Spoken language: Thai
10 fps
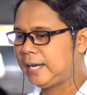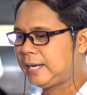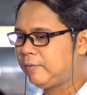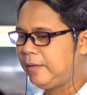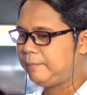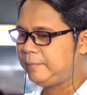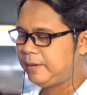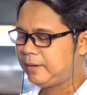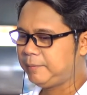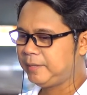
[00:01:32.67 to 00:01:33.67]
การเข้าเล่ม
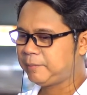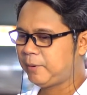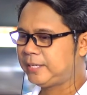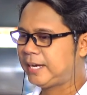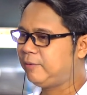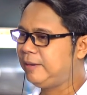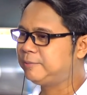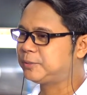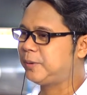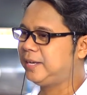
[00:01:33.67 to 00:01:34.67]
แล้วก็มันพอจะเข้าเล่ม
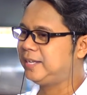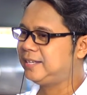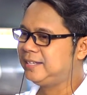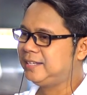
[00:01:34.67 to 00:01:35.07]
สวยเนี่ย